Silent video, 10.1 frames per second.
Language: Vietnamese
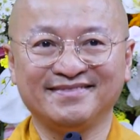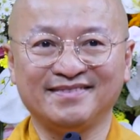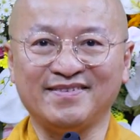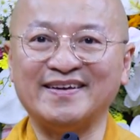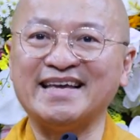
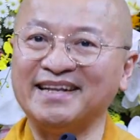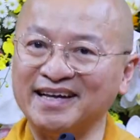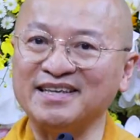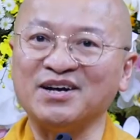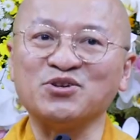và dành
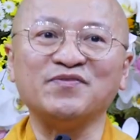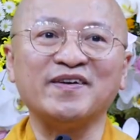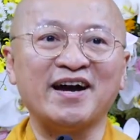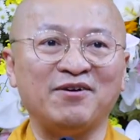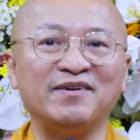thời giờ cho
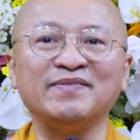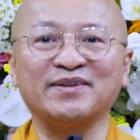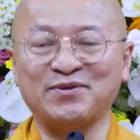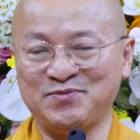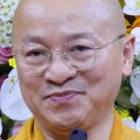việc học và việc tu.